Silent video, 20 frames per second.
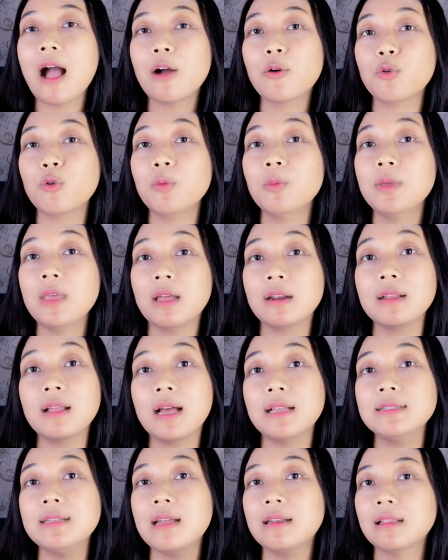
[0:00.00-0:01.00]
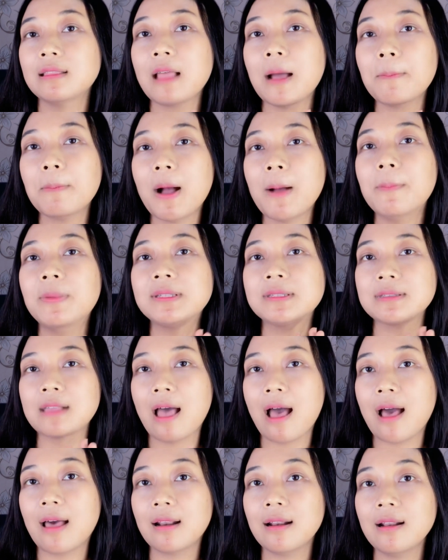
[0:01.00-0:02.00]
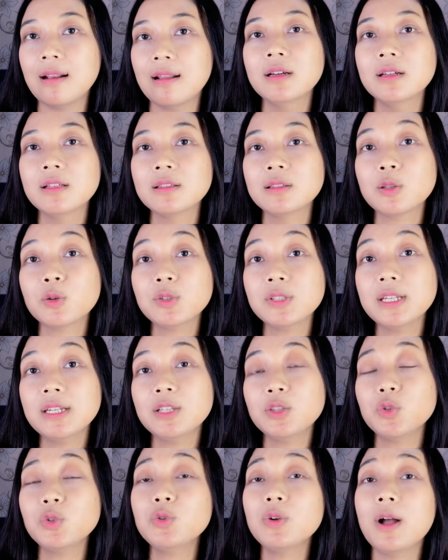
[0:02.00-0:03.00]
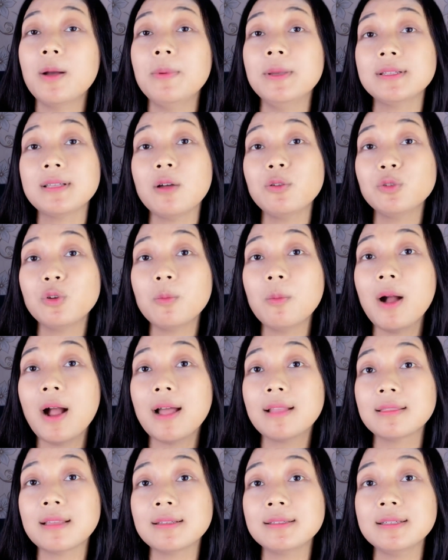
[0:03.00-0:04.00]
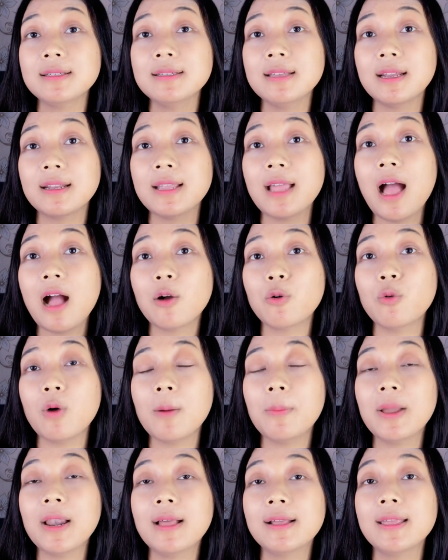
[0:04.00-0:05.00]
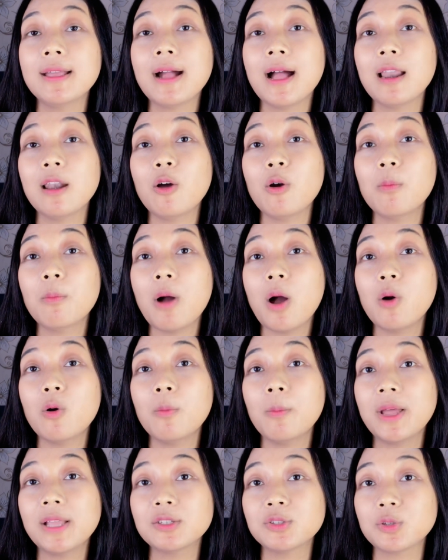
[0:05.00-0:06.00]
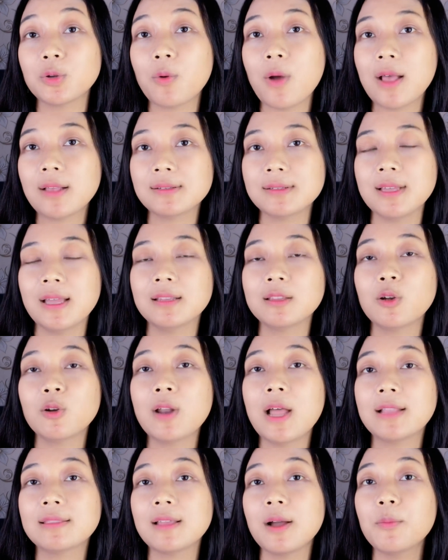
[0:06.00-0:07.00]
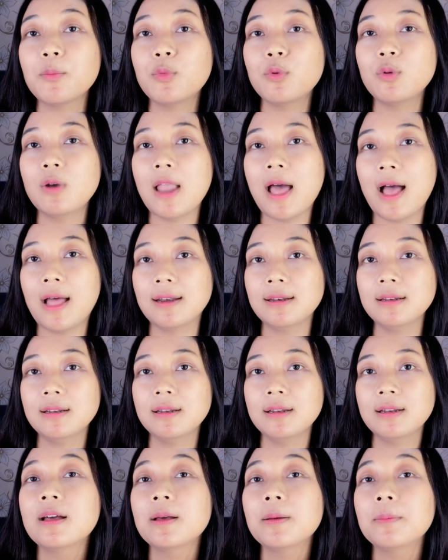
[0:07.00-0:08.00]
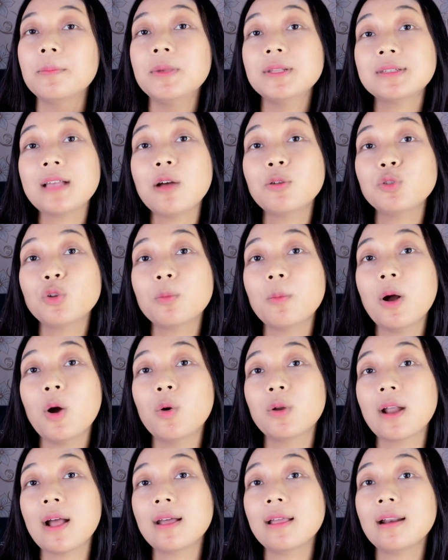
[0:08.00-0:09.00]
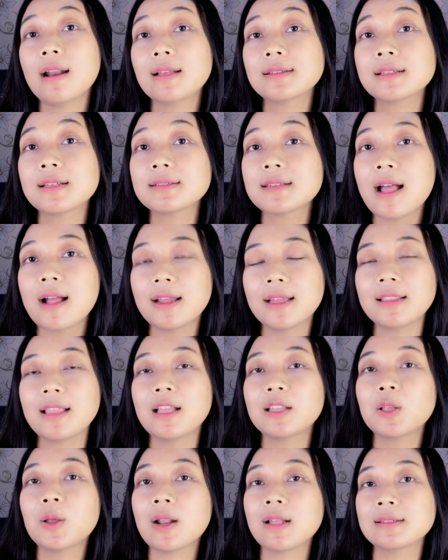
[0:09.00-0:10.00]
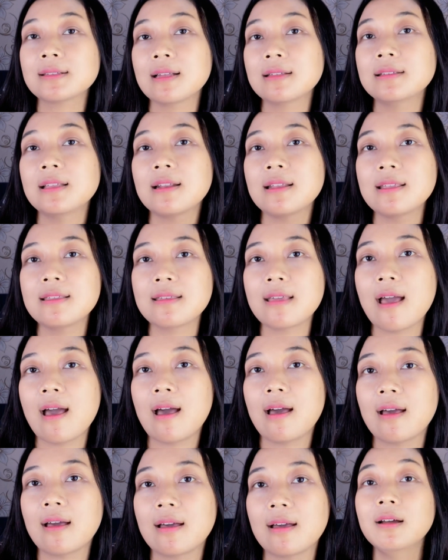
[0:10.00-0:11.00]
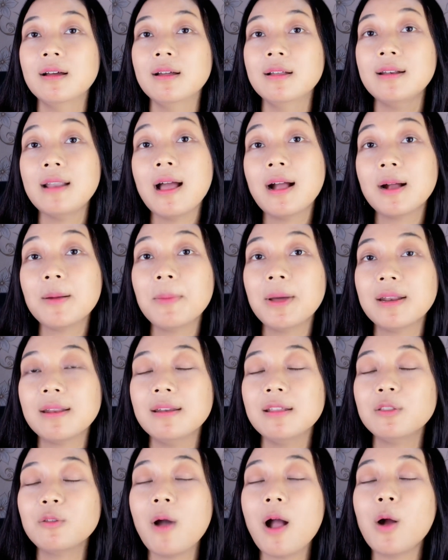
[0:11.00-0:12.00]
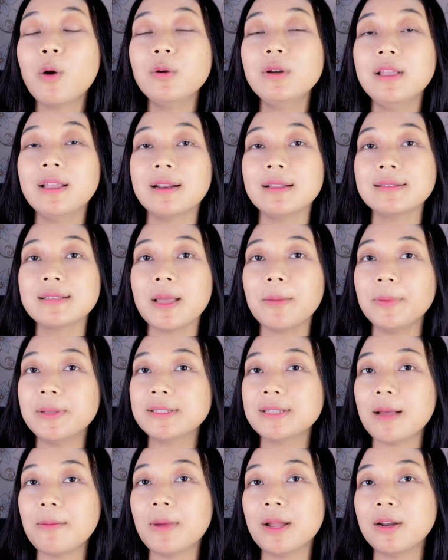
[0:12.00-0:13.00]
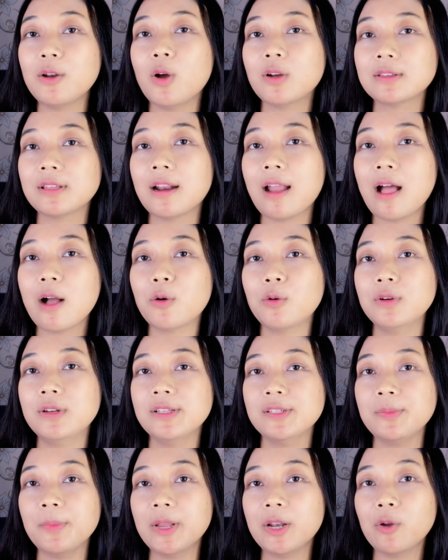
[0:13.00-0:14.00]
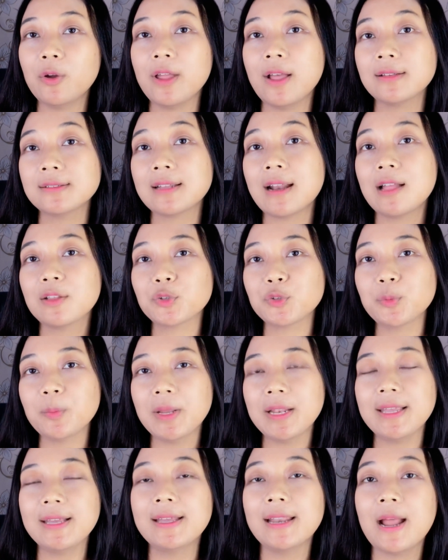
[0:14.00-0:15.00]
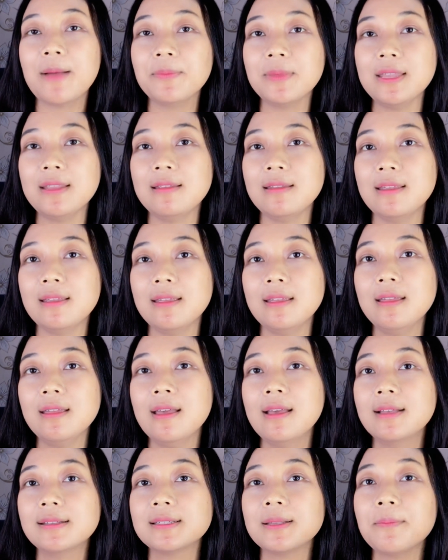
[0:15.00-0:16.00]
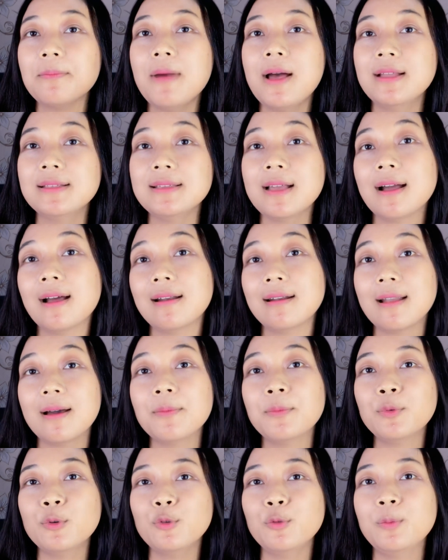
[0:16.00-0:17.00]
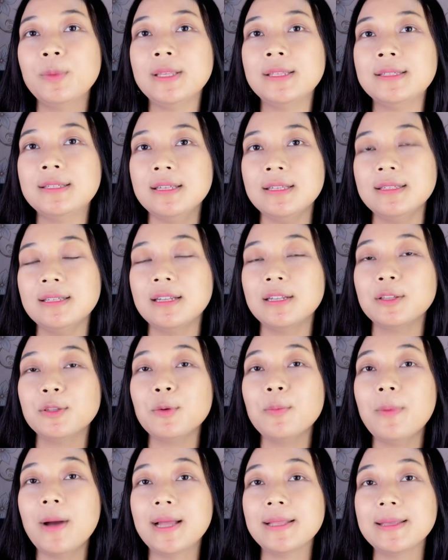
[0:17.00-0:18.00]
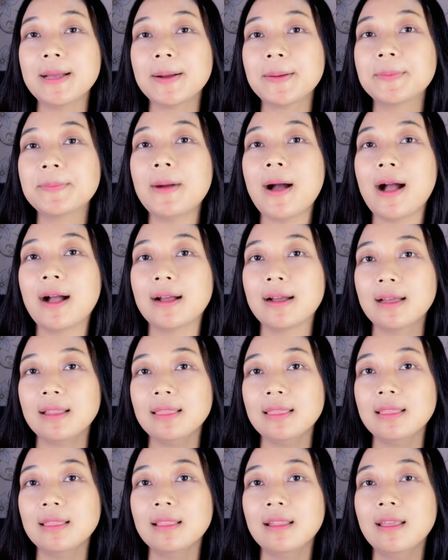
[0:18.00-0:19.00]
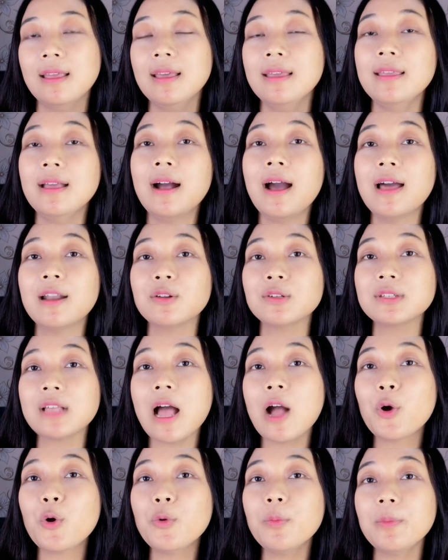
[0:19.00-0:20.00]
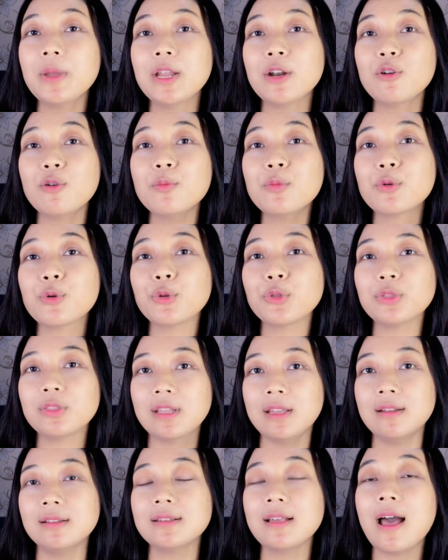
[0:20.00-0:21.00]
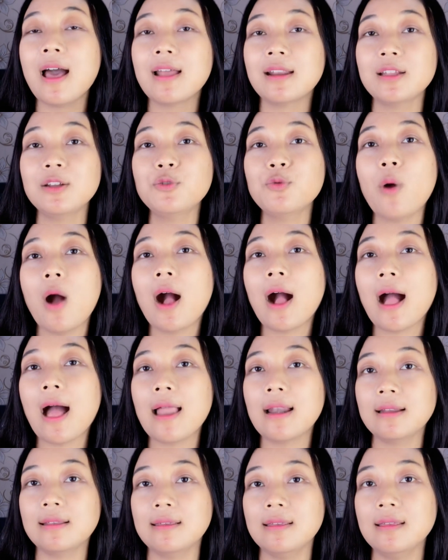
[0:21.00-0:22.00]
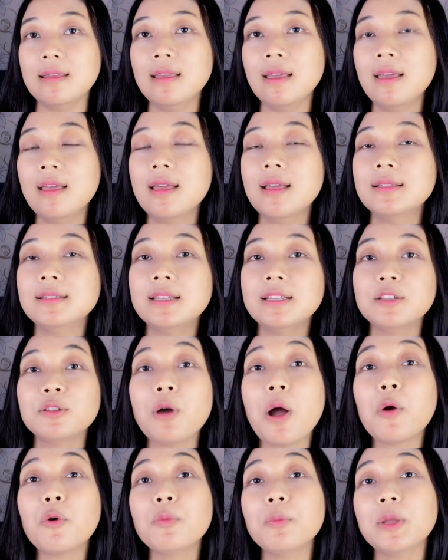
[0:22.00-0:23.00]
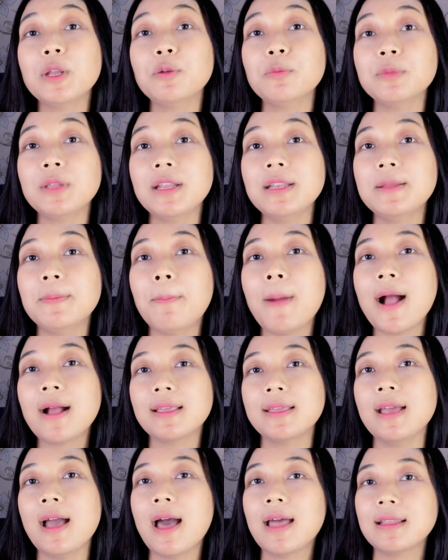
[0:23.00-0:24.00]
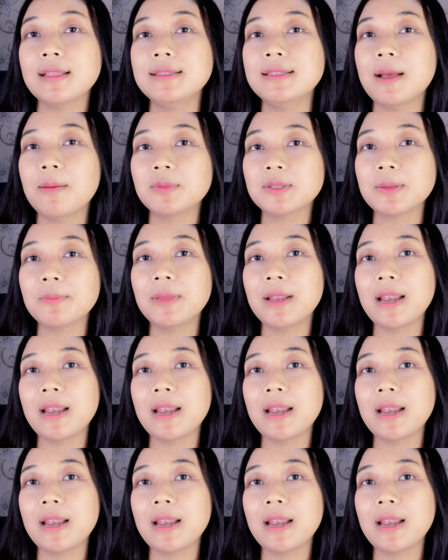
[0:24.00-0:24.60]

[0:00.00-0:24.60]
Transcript: aku biar nggak jadi tambah besar. Terus ini tuh juga bisa untuk mengatasi nyeri aku, apalagi kalau mau menstruasi atau datang bulan. Bisa untuk mengurangi rasa sakit atau rasa nyerinya. Nah kemarin itu aku diresepin sama dokter aku Dismeno yang 100 mg ini sebanyak 60 biji Jadi itu banyak banget yang harus aku minum rutin sehari dua kali. Jadi tuh aku minumnya di pagi hari jam 9